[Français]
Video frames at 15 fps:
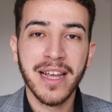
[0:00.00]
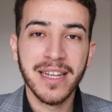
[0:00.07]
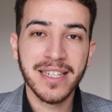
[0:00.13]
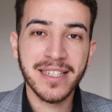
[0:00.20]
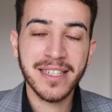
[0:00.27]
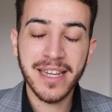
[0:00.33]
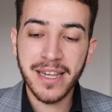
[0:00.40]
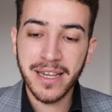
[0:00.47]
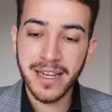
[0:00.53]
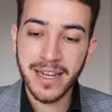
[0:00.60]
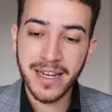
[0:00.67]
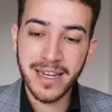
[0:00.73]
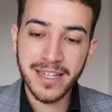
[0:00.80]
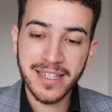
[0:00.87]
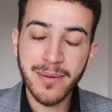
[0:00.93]
C'est
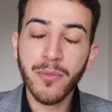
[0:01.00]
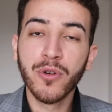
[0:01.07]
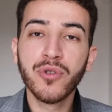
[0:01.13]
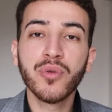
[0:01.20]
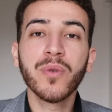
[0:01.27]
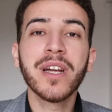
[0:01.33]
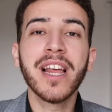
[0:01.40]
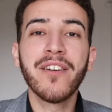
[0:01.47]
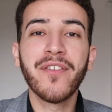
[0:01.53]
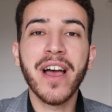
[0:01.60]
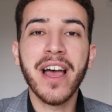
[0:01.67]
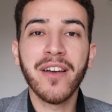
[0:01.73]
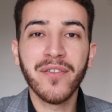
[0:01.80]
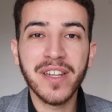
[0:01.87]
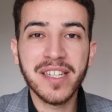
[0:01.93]
les émotions qu'elle va
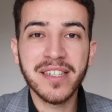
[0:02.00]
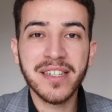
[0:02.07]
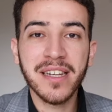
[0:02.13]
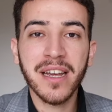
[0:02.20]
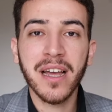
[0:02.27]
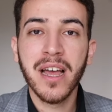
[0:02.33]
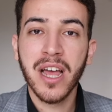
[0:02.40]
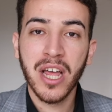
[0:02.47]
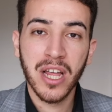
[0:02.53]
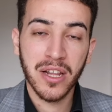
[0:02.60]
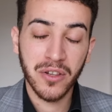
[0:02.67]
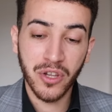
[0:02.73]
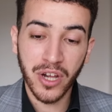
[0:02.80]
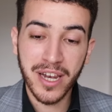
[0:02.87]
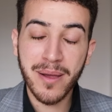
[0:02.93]
investir
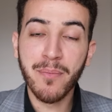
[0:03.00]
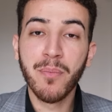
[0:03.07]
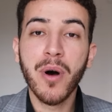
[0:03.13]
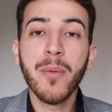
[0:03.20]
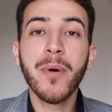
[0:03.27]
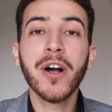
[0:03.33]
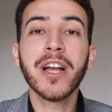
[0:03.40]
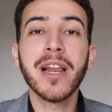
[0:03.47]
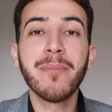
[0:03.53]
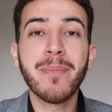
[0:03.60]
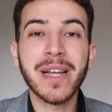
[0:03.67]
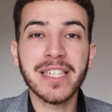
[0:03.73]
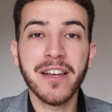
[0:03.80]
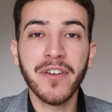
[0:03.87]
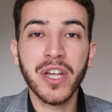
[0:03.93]
dans les moments qu'elle
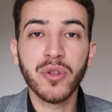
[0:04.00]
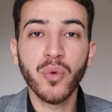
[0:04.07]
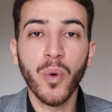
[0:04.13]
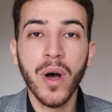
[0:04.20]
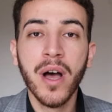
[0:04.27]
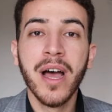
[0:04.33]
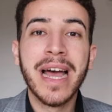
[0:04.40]
passe avec toi.